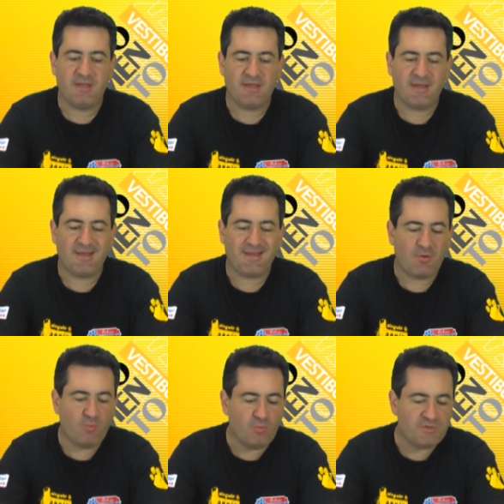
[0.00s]
é,
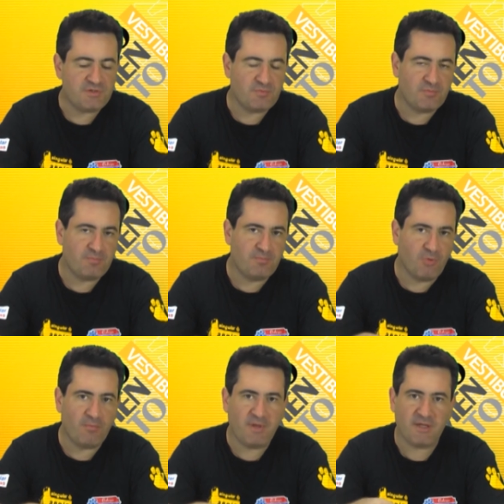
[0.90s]
é, o último
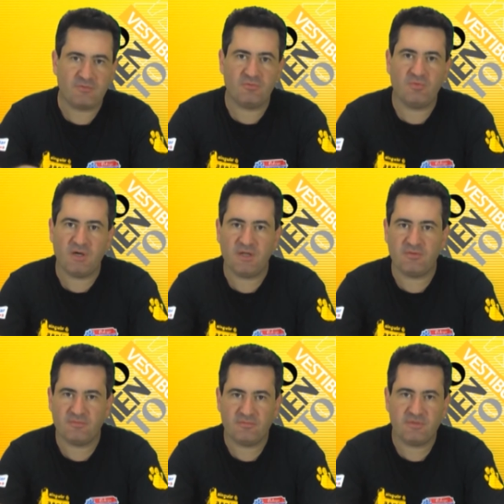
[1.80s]
momento no
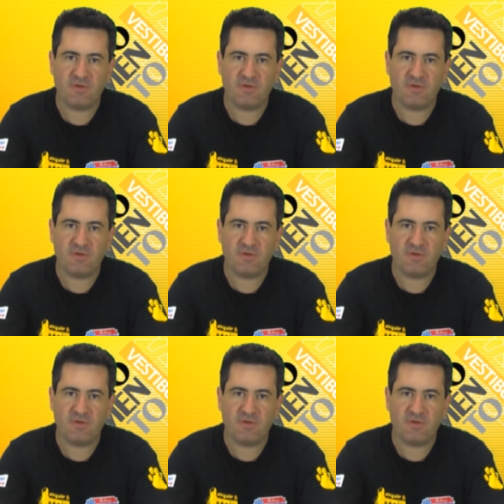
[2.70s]
ano